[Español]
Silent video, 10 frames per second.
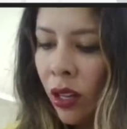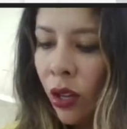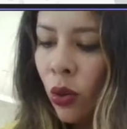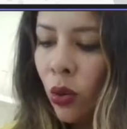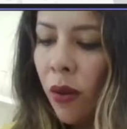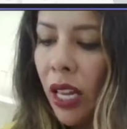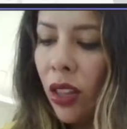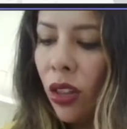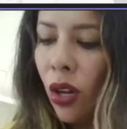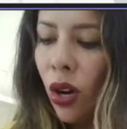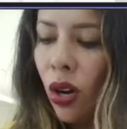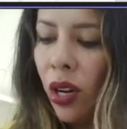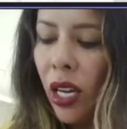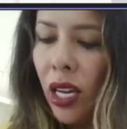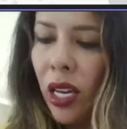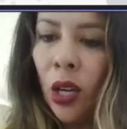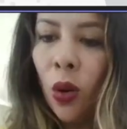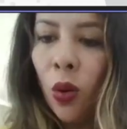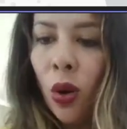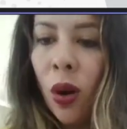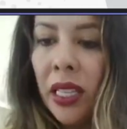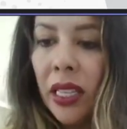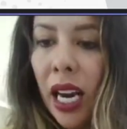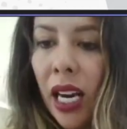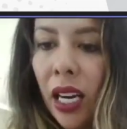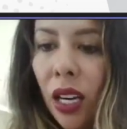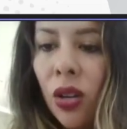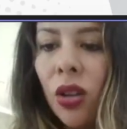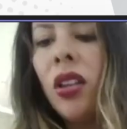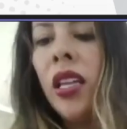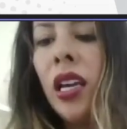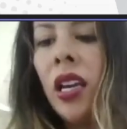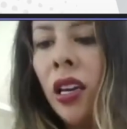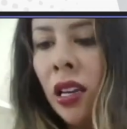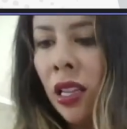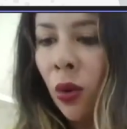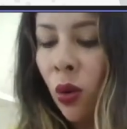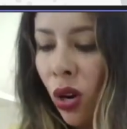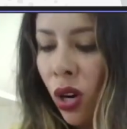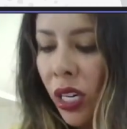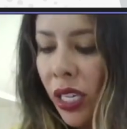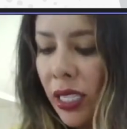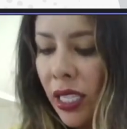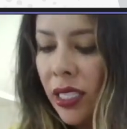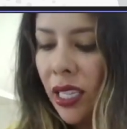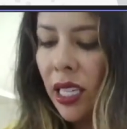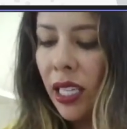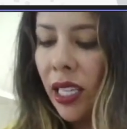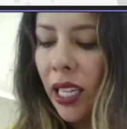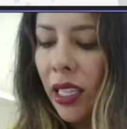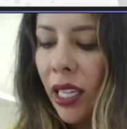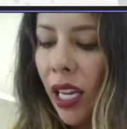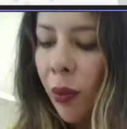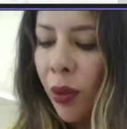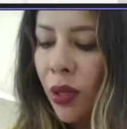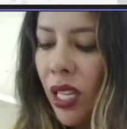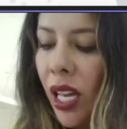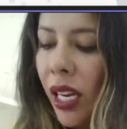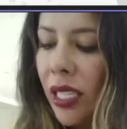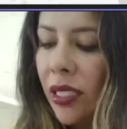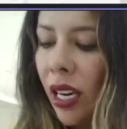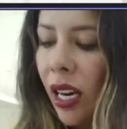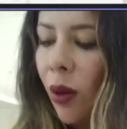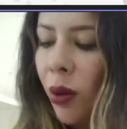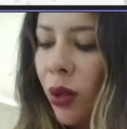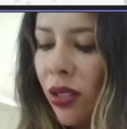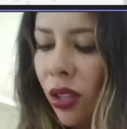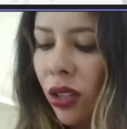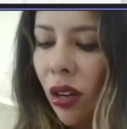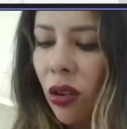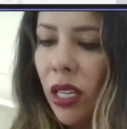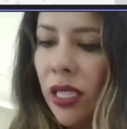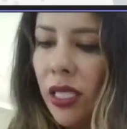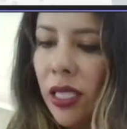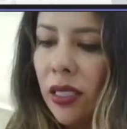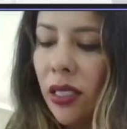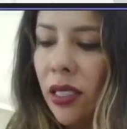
no habiendo eh, ningún comentario de, algún congresista, secretaria técnica procede a registrar la votación de los congresistas.